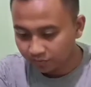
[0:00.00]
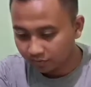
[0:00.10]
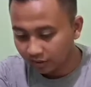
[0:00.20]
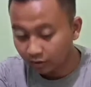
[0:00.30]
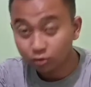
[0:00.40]

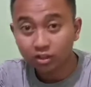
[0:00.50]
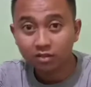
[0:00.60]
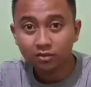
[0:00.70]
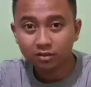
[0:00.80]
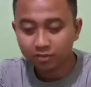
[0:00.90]
nah untuk
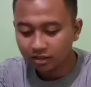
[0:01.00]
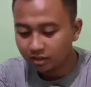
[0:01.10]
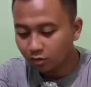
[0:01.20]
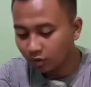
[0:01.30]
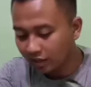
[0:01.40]
lem-lem yang
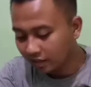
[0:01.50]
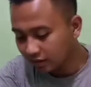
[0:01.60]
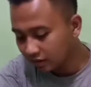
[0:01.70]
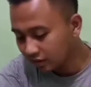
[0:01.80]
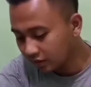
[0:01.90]

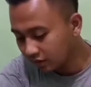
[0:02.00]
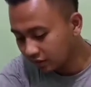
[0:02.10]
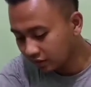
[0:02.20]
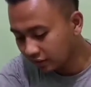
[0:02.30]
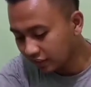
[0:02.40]
keluar
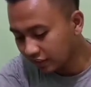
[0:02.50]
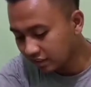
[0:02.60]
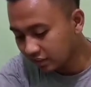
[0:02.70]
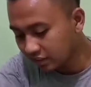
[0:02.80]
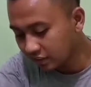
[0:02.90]
kita tarik
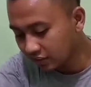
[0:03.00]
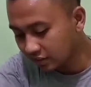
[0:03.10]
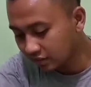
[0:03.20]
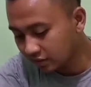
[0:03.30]
aja nih guys